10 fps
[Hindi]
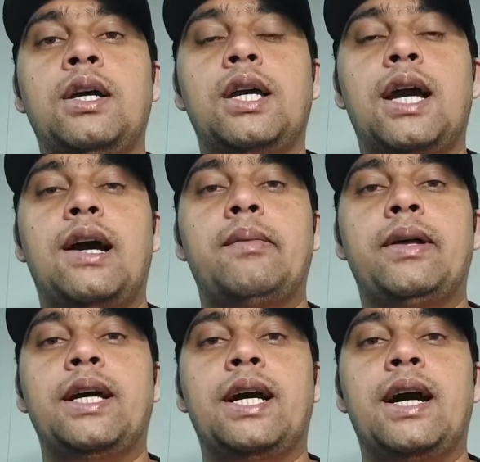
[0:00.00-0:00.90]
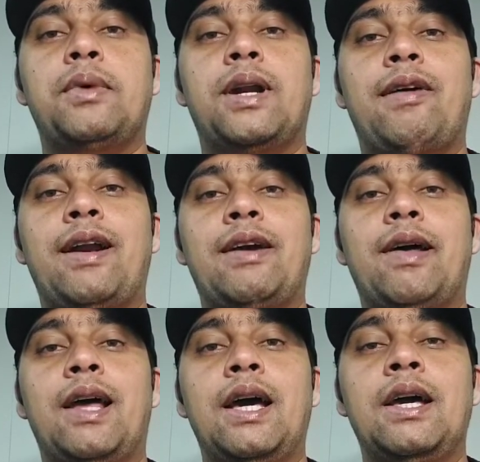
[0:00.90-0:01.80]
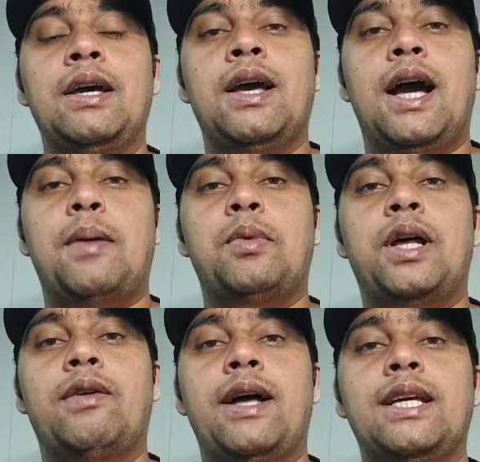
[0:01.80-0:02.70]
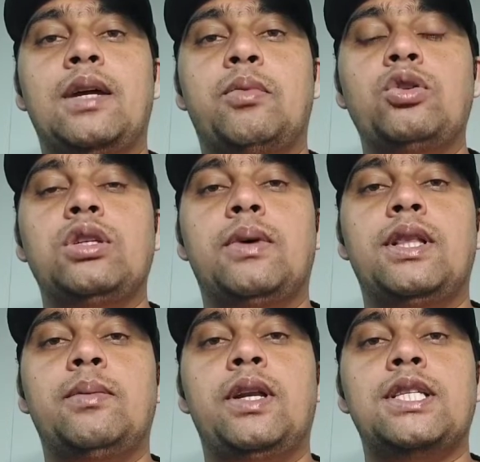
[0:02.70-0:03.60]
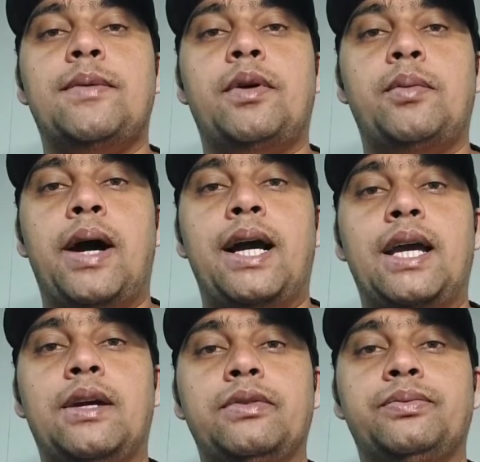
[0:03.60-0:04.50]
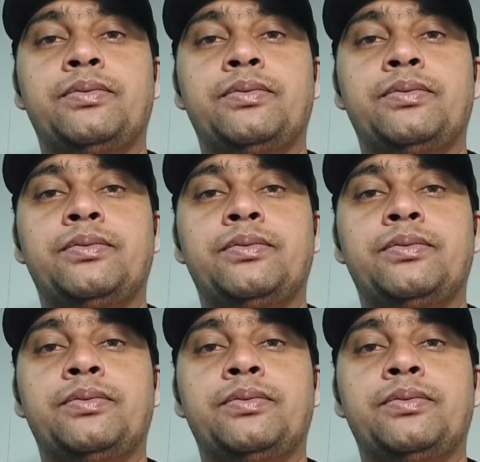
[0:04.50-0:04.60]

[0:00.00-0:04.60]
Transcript: कि हाँ ये बंदा काम करवाने वाला है आप डलवा दे रहे हैं बहुत से बंदे मेरे साथ भागे हैं